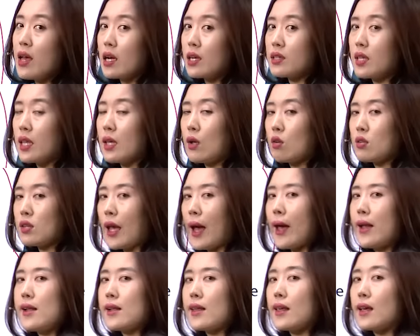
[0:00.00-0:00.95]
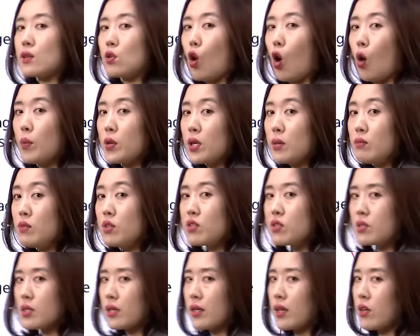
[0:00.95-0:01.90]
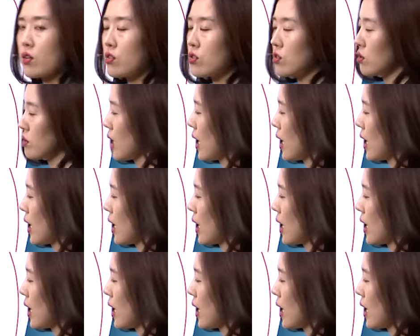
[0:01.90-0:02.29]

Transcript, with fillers: 근데 이걸 다 읽기가 너무 힘드시잖아요. 그죠?